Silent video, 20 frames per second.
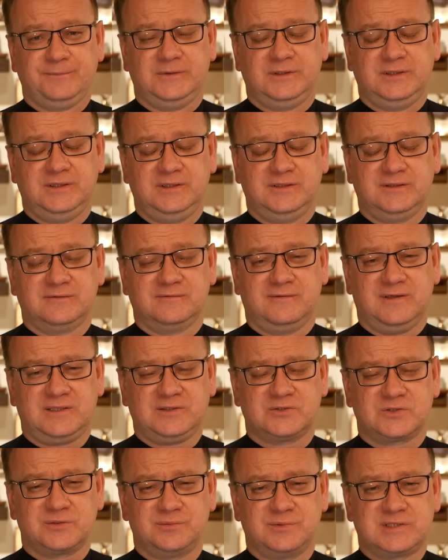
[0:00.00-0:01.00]
I
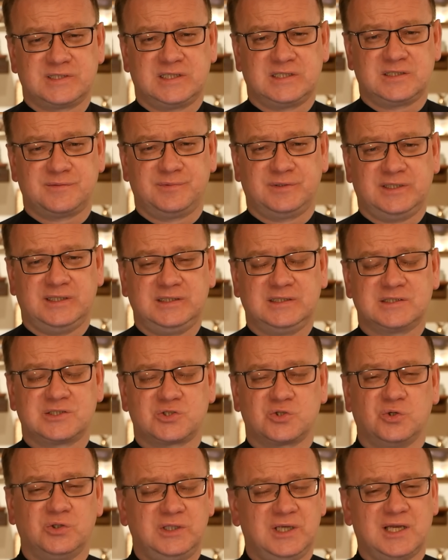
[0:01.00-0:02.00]
warto sobie zadać pytanie,
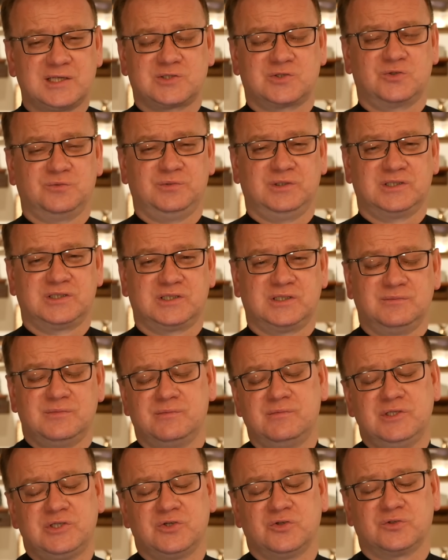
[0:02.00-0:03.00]
co ja zrobię, czym
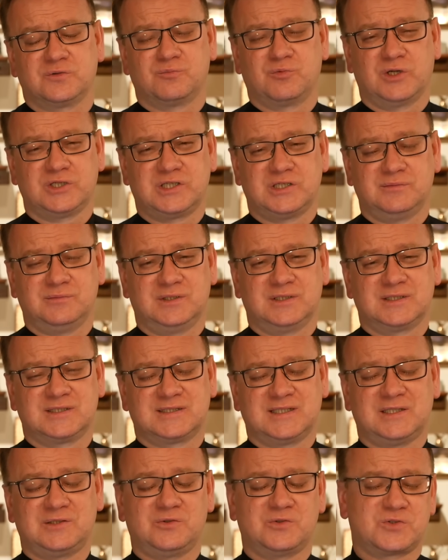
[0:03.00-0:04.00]
my się odpłacimy
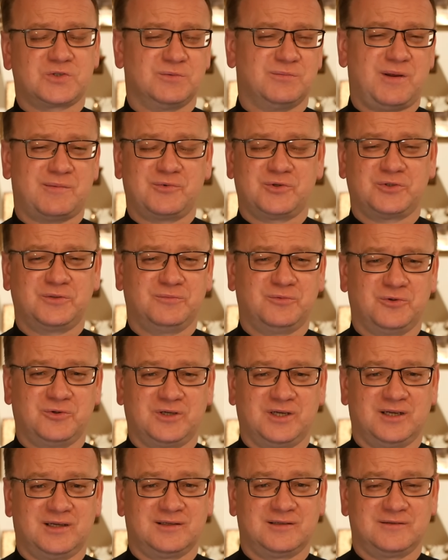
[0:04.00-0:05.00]
za to, co mamy od
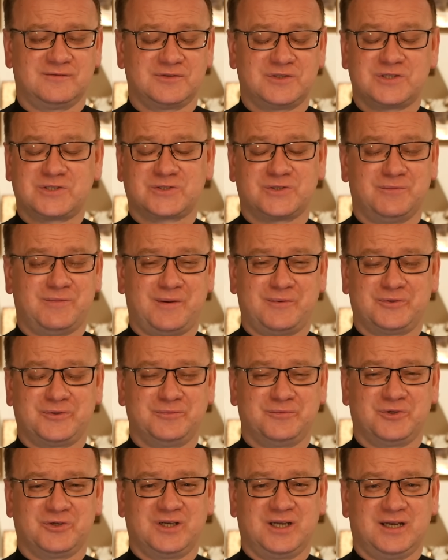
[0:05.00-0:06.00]
Boga. Wszystko mamy do
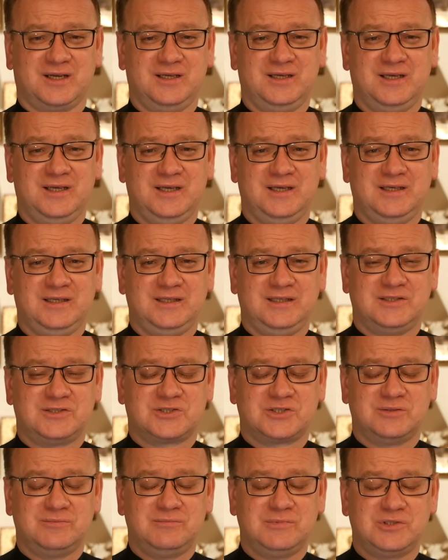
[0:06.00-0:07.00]
Boga. I
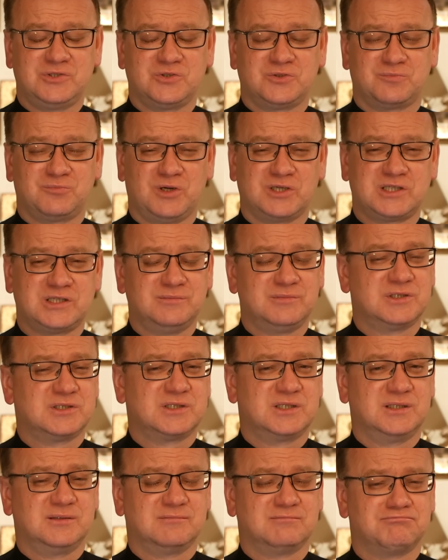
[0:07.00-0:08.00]
czym my się odpłacimy
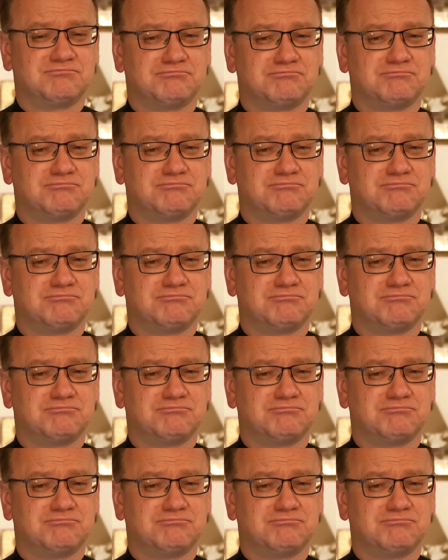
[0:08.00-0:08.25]
czym?